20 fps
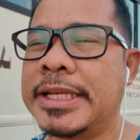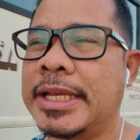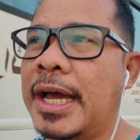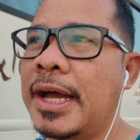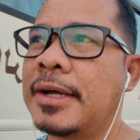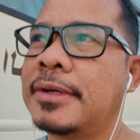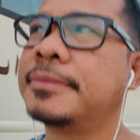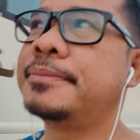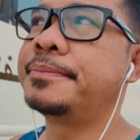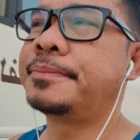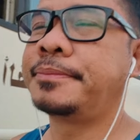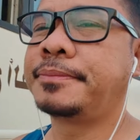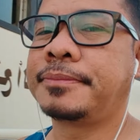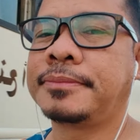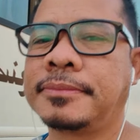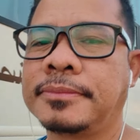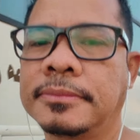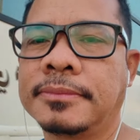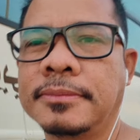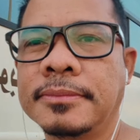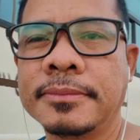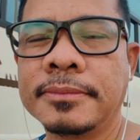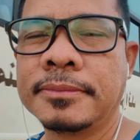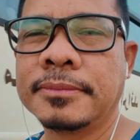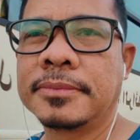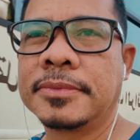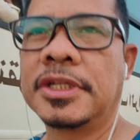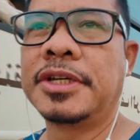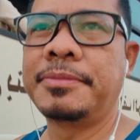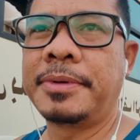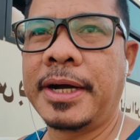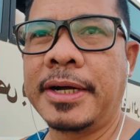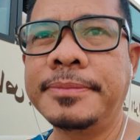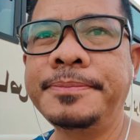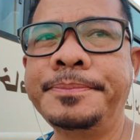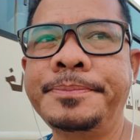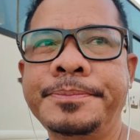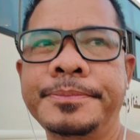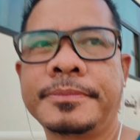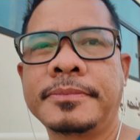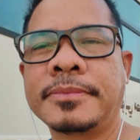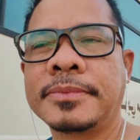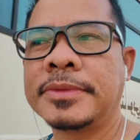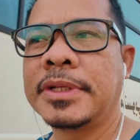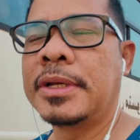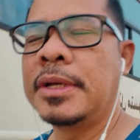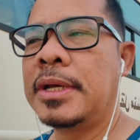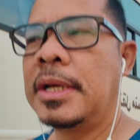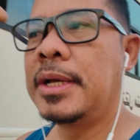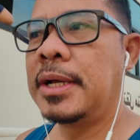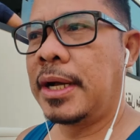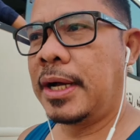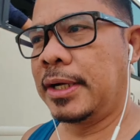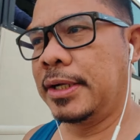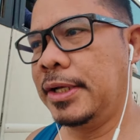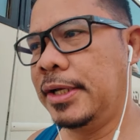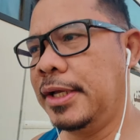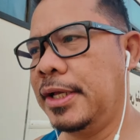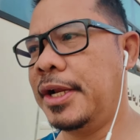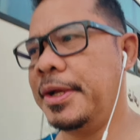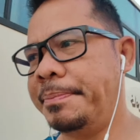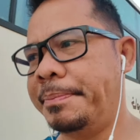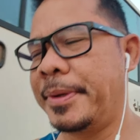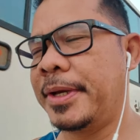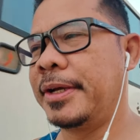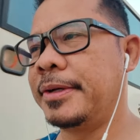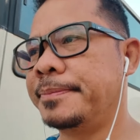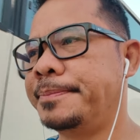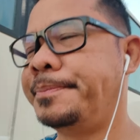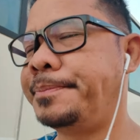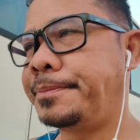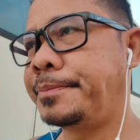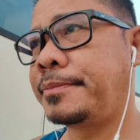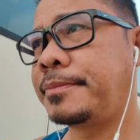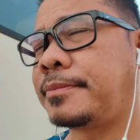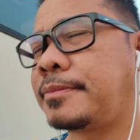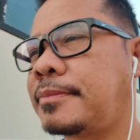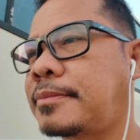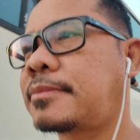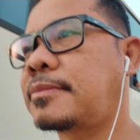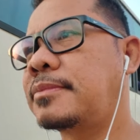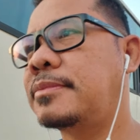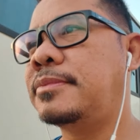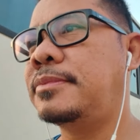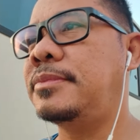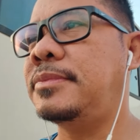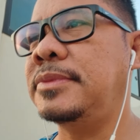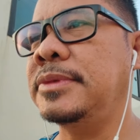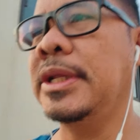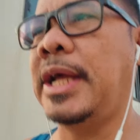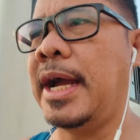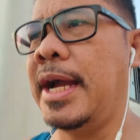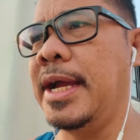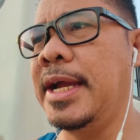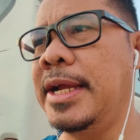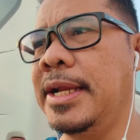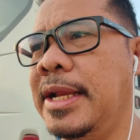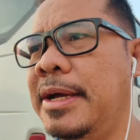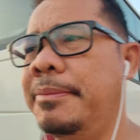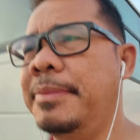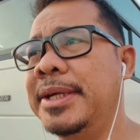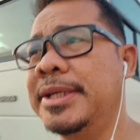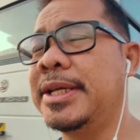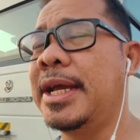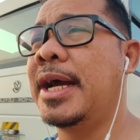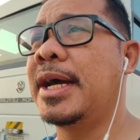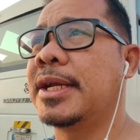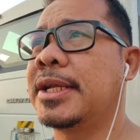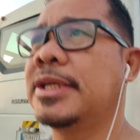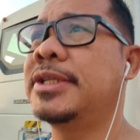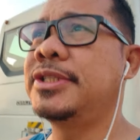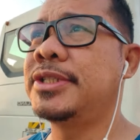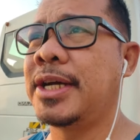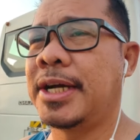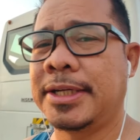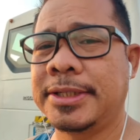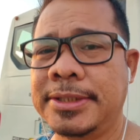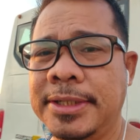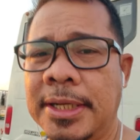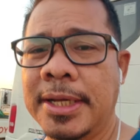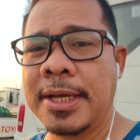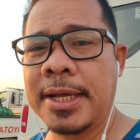ah, ina. Di ba? Ang hirap eh. Dahil ang mangyari diyan,